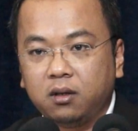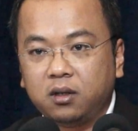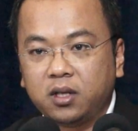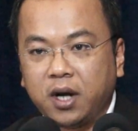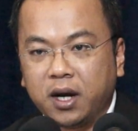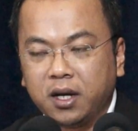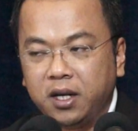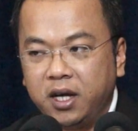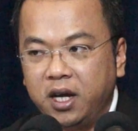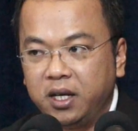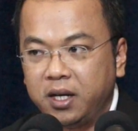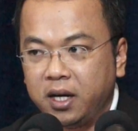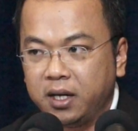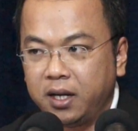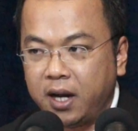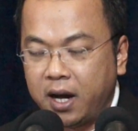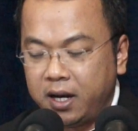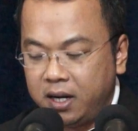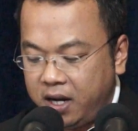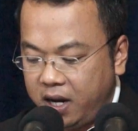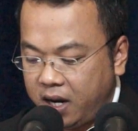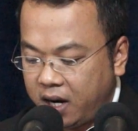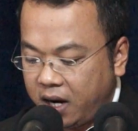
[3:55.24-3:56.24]
ทั้งนี้ทั้งนั้
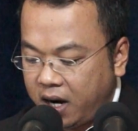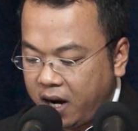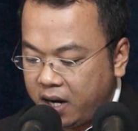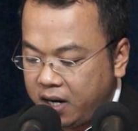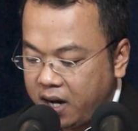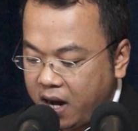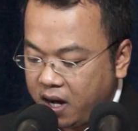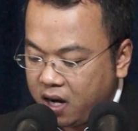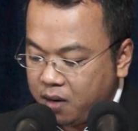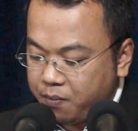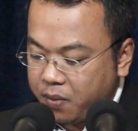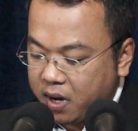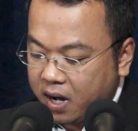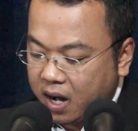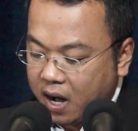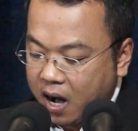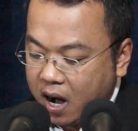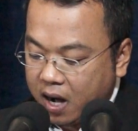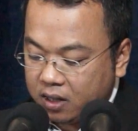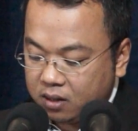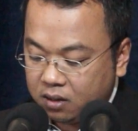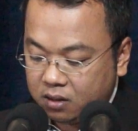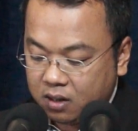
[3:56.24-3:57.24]
นเนี่ยคณะกรรม
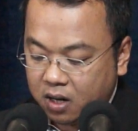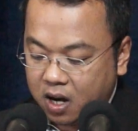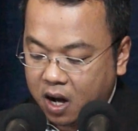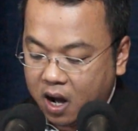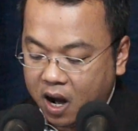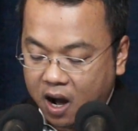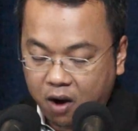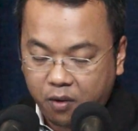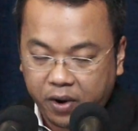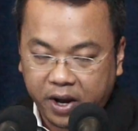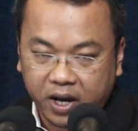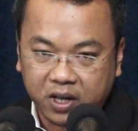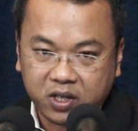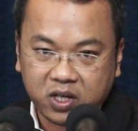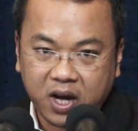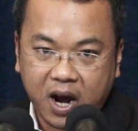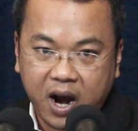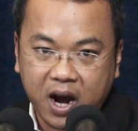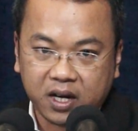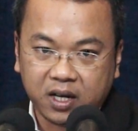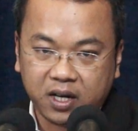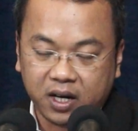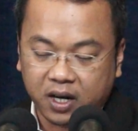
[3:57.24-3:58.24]
การข้าวแห่ง
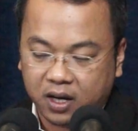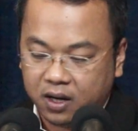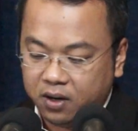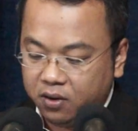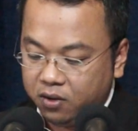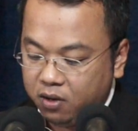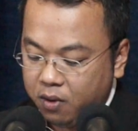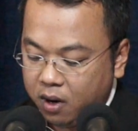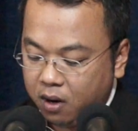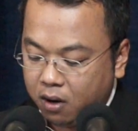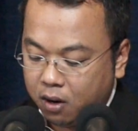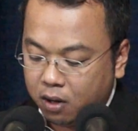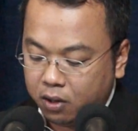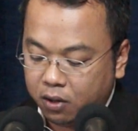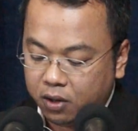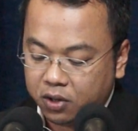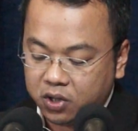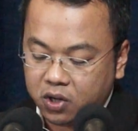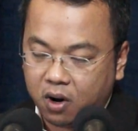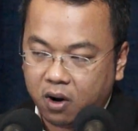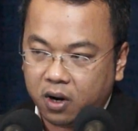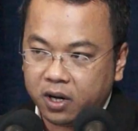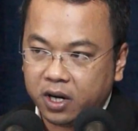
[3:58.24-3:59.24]
ชาติเนี่ยหรือว่ากน
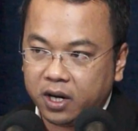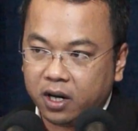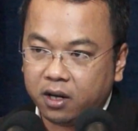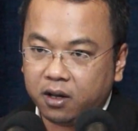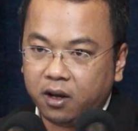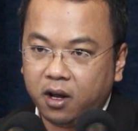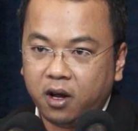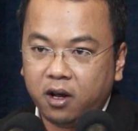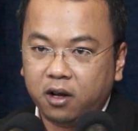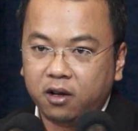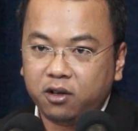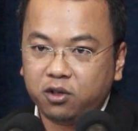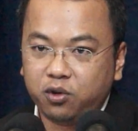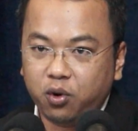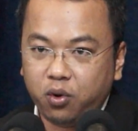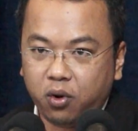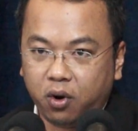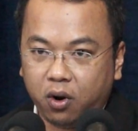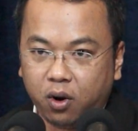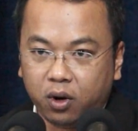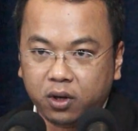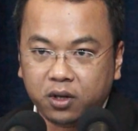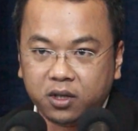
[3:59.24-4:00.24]
ชเนี่ยทุก
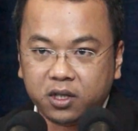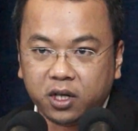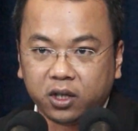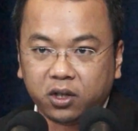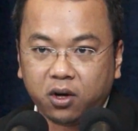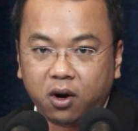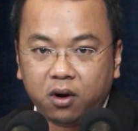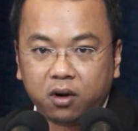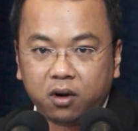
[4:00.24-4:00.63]
คนจะต้